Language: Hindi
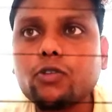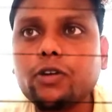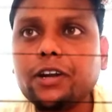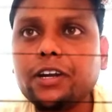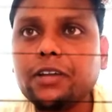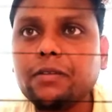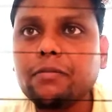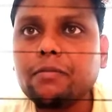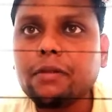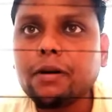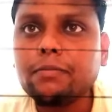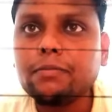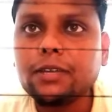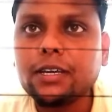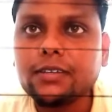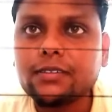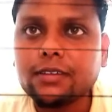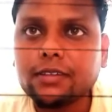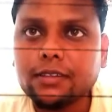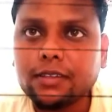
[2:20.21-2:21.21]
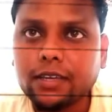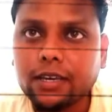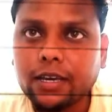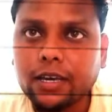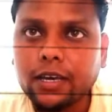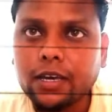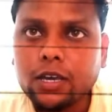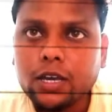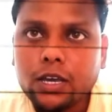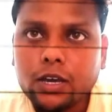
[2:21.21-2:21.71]
20 में आप देख सकते
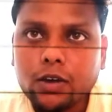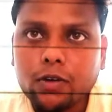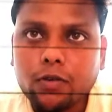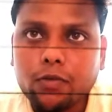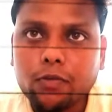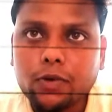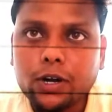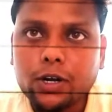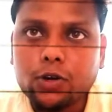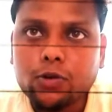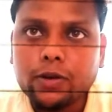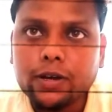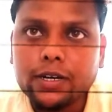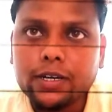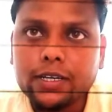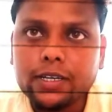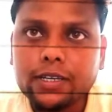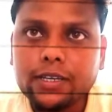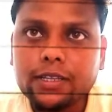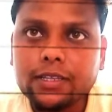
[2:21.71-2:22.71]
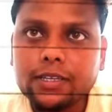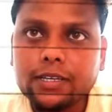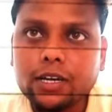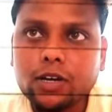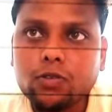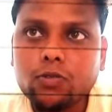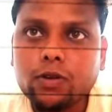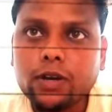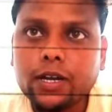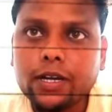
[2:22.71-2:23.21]
हैं 120 ये
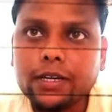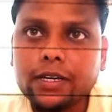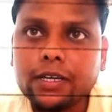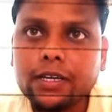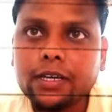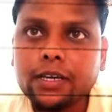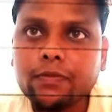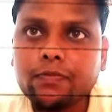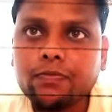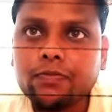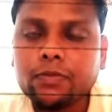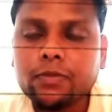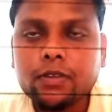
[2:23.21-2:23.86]
दिया हुआ है ठीक है